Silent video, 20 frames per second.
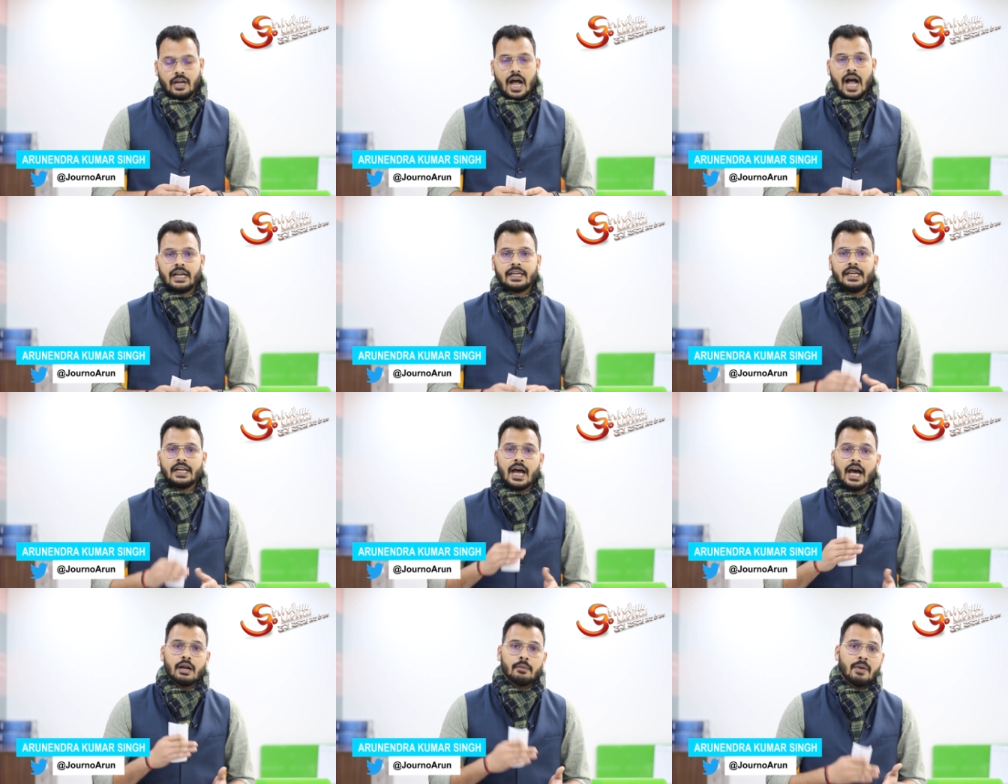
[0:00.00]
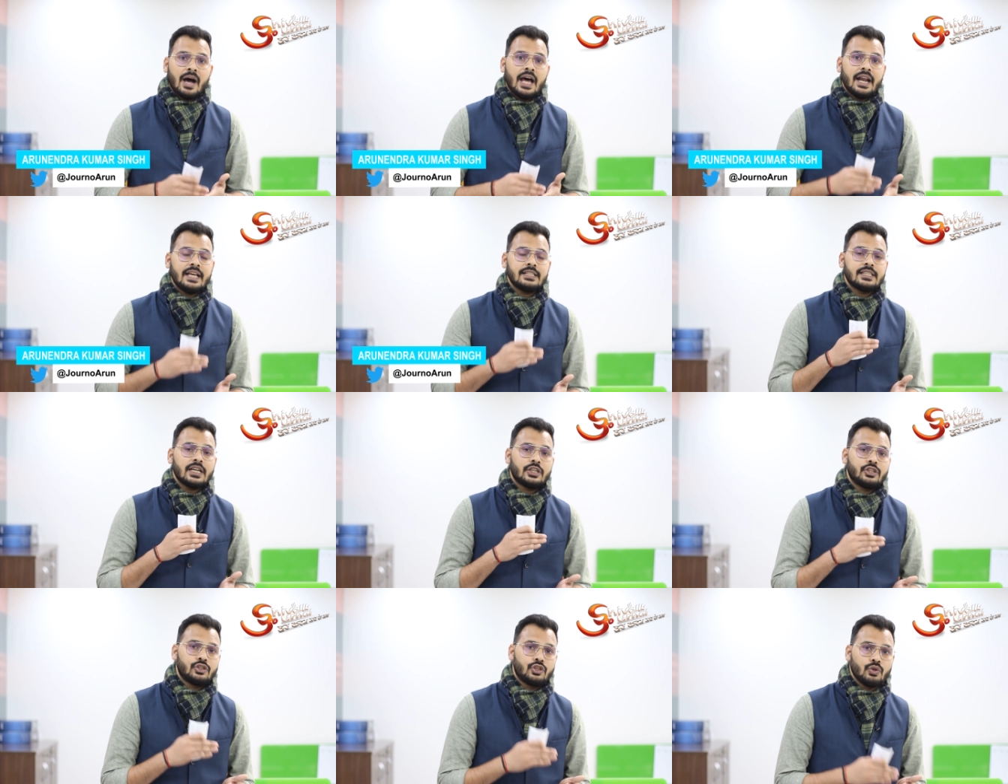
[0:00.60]
आखिर हर बार
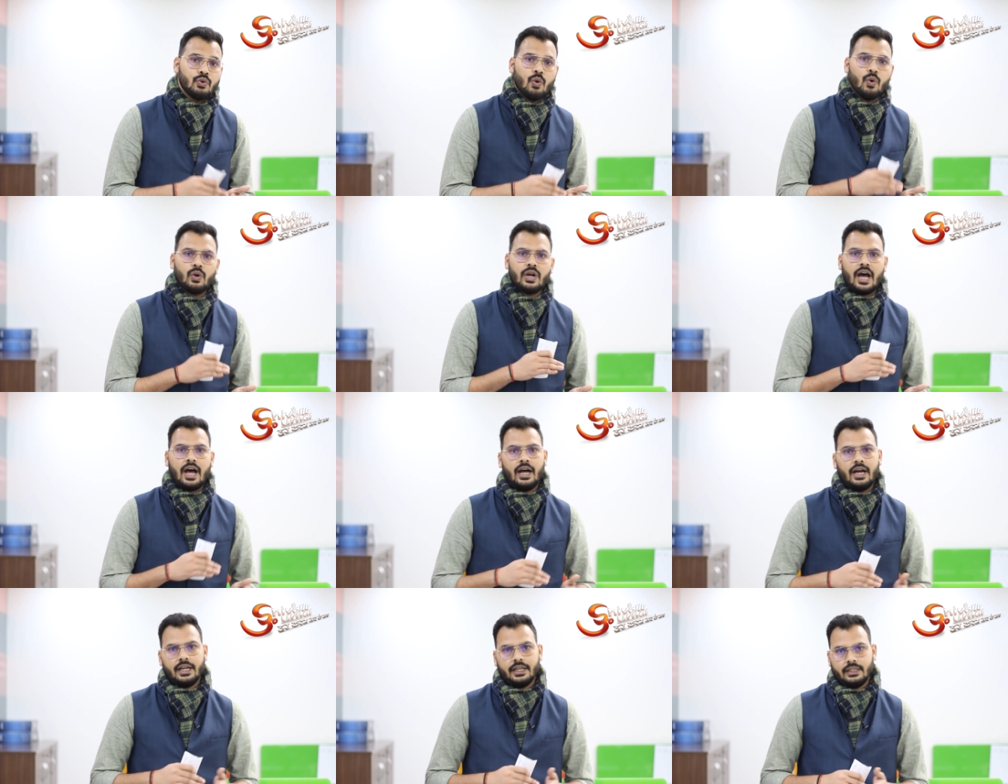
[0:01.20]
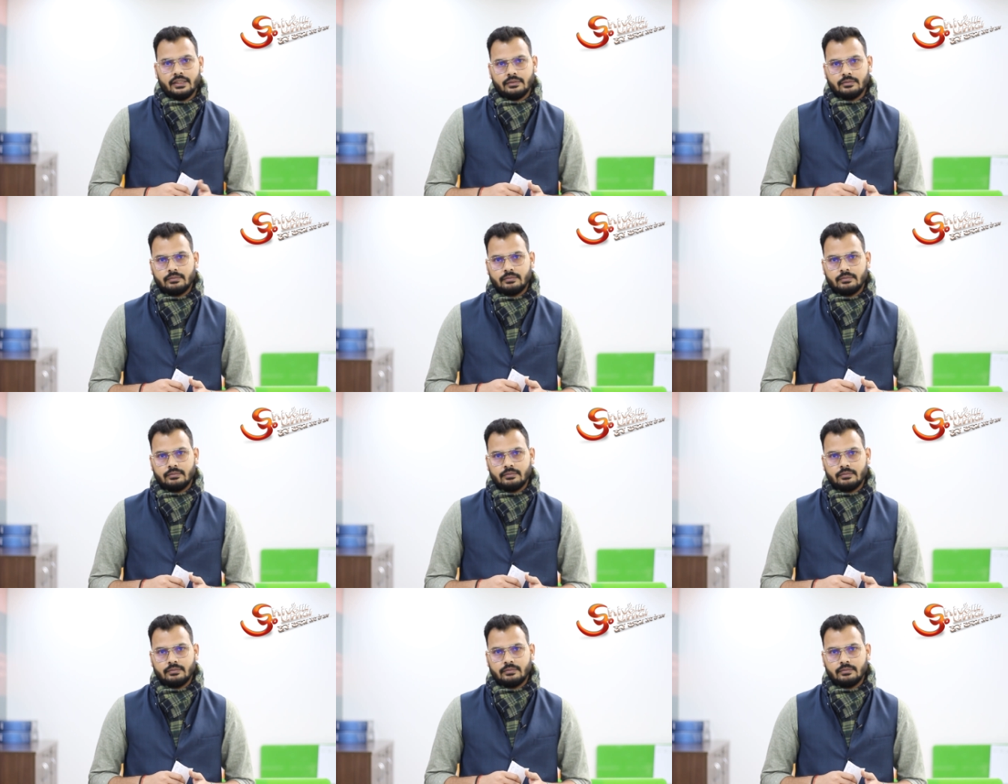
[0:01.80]
ऐसा क्यों हो रहा है